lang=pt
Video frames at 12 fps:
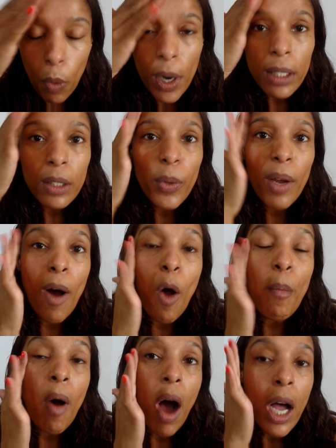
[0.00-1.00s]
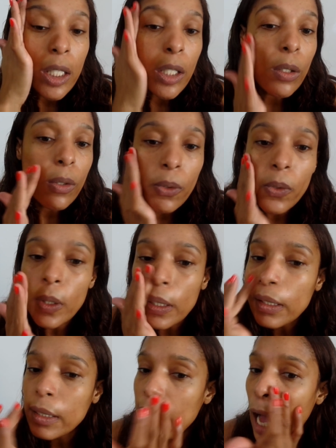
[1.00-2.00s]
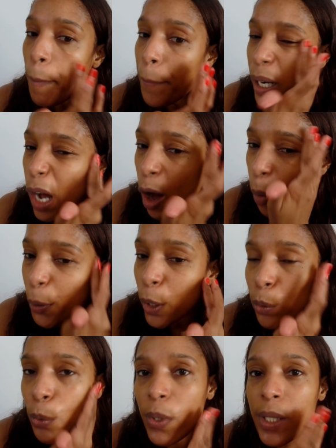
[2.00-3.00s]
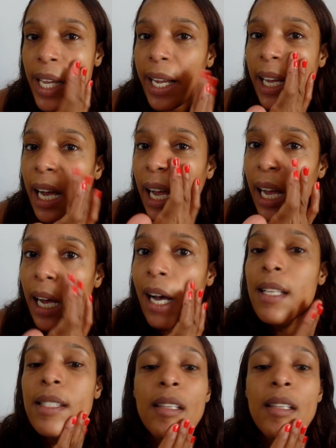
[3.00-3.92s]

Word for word: enquanto eu almoço, dá para o produto secar,